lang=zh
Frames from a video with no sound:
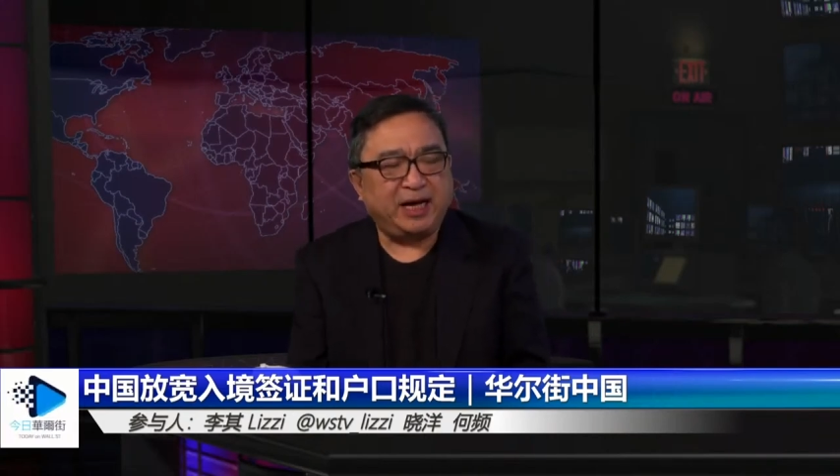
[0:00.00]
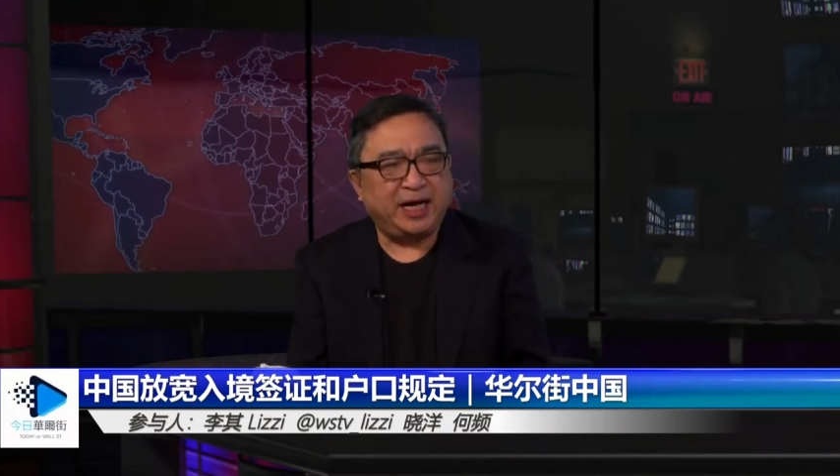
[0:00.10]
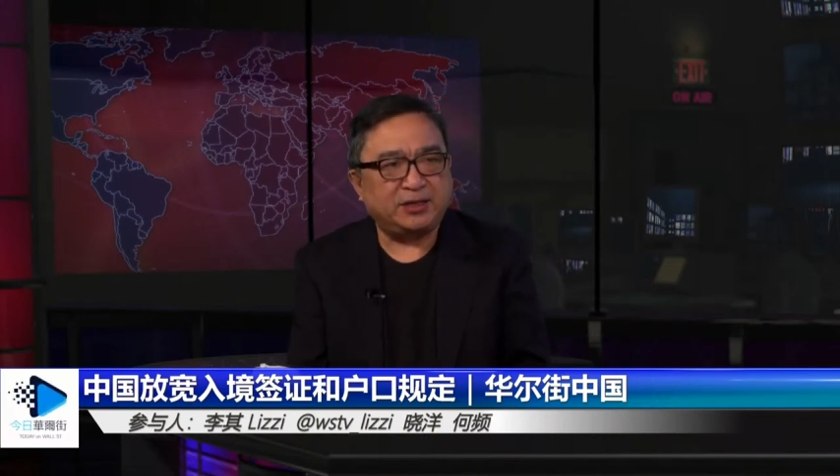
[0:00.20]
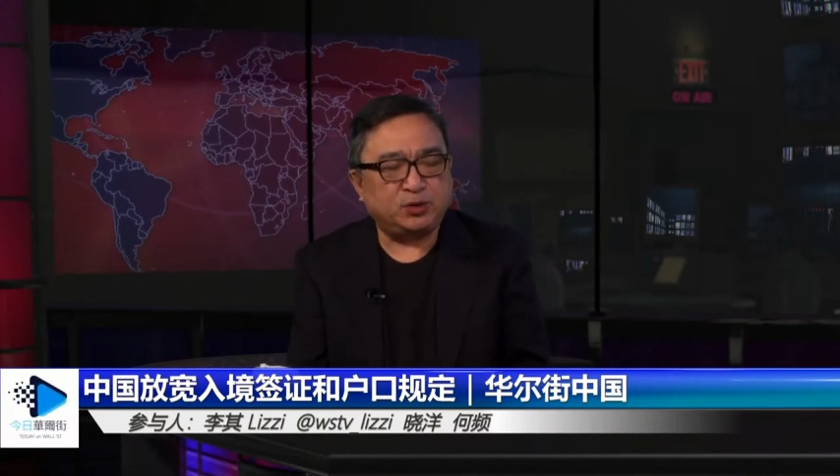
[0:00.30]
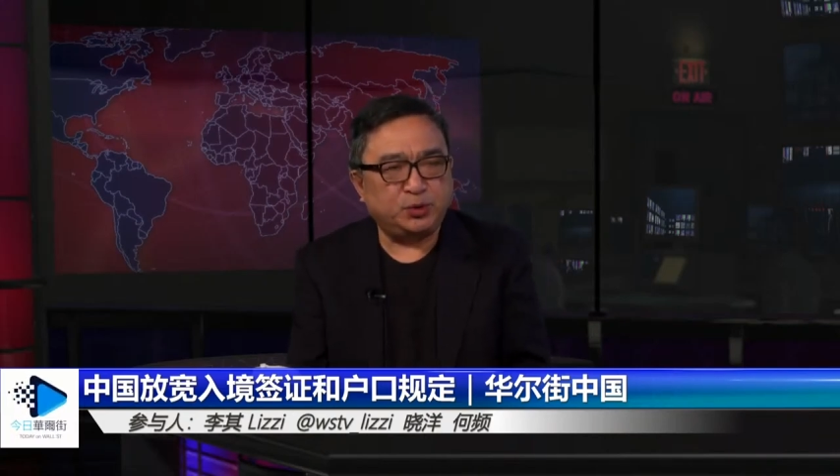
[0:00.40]

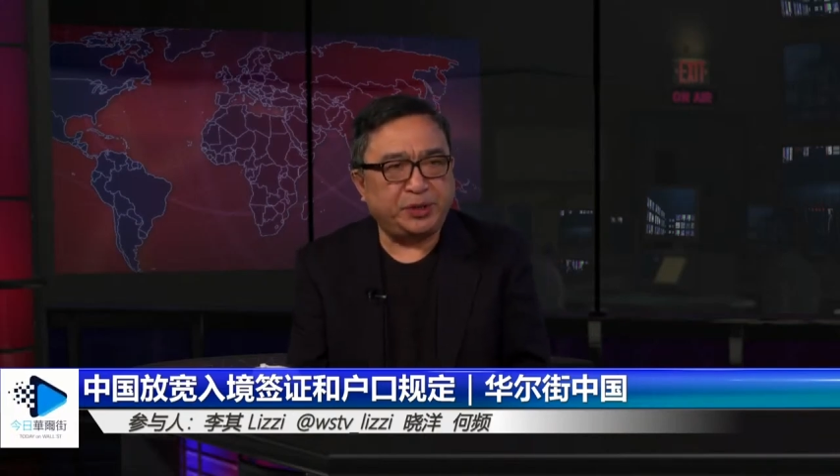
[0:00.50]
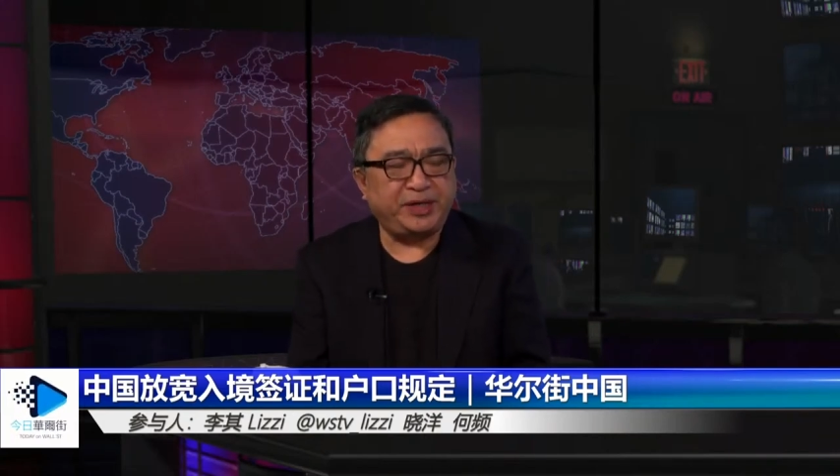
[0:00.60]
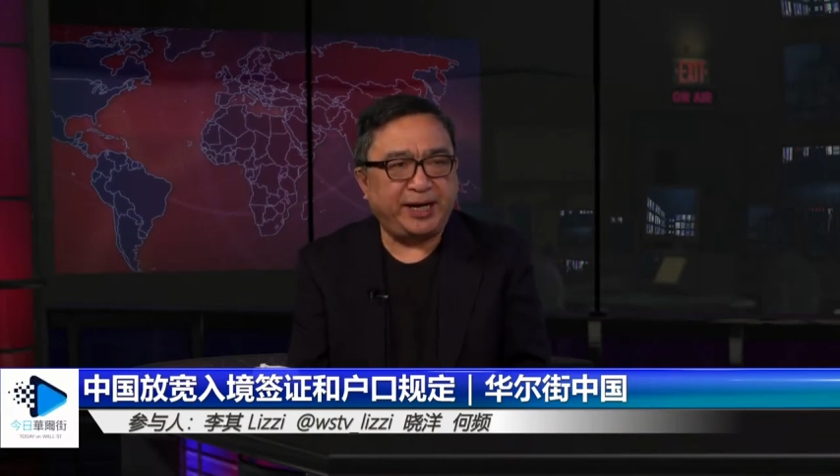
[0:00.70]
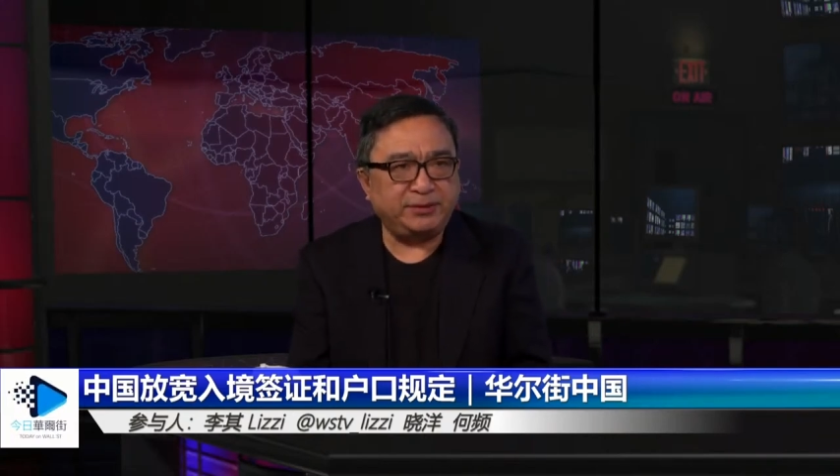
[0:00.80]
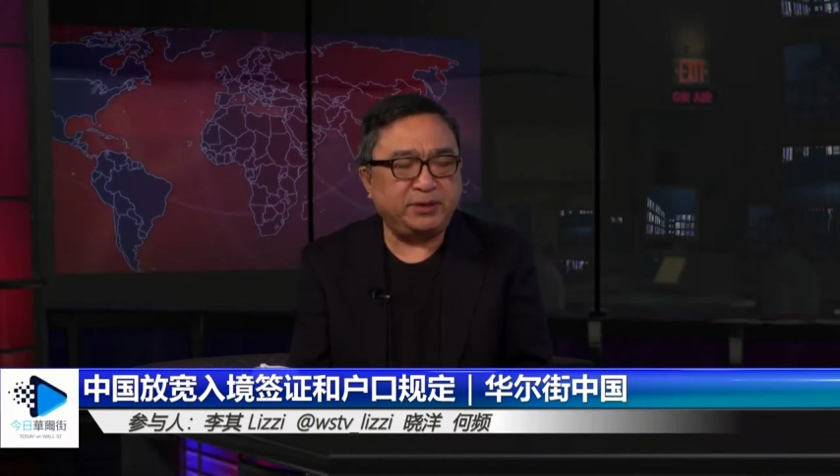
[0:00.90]
啊除出
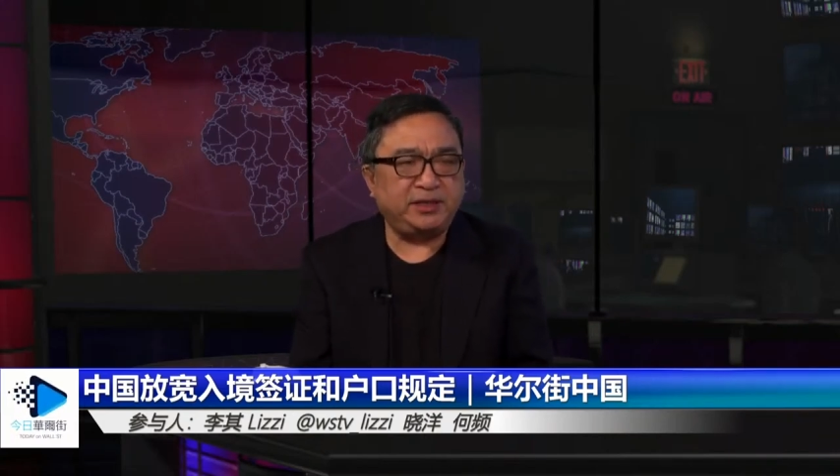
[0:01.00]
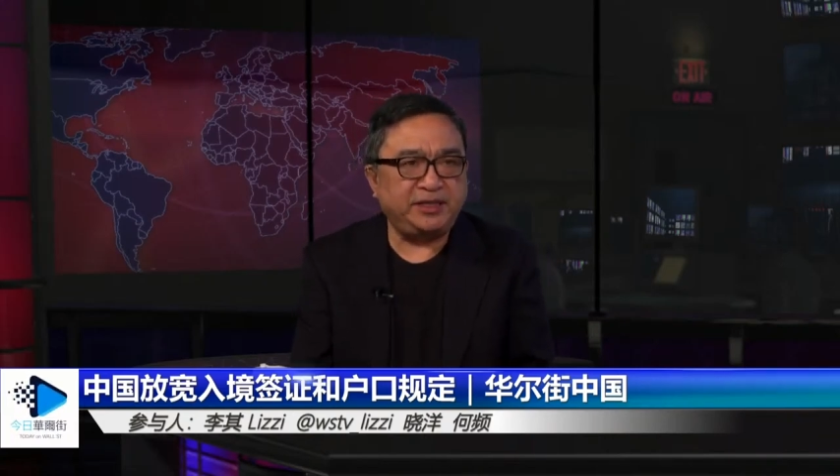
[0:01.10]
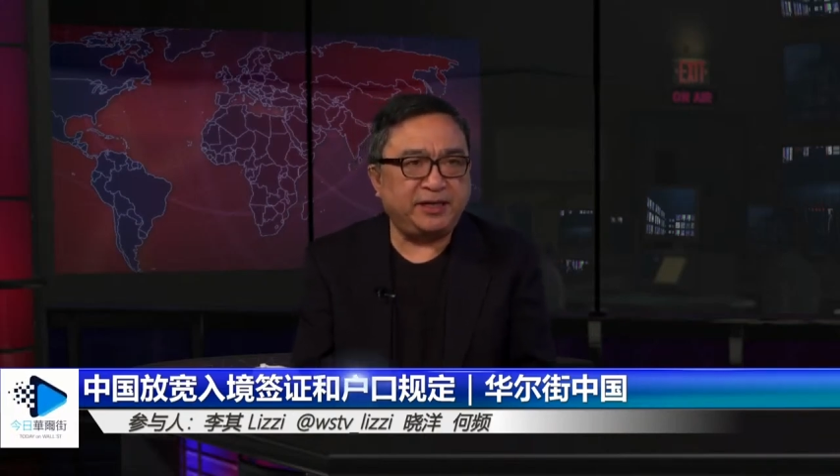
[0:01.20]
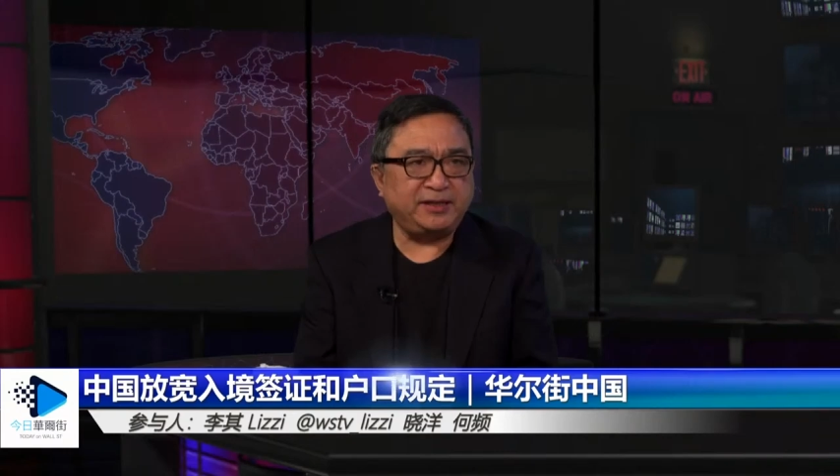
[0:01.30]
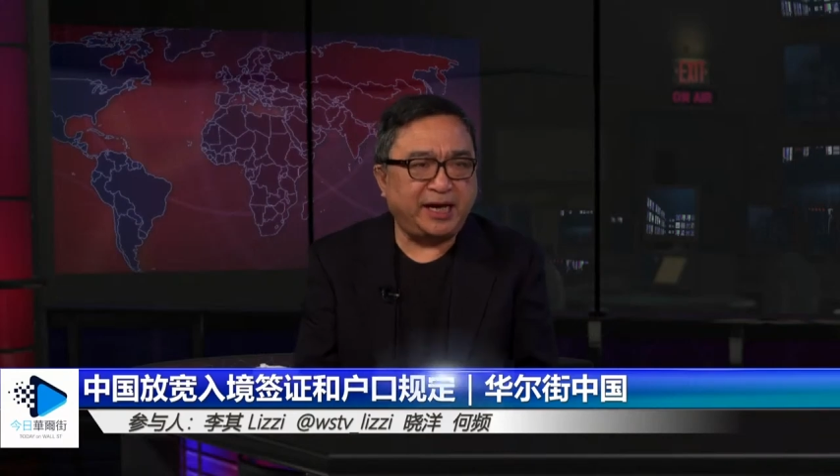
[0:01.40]
很多的敌人。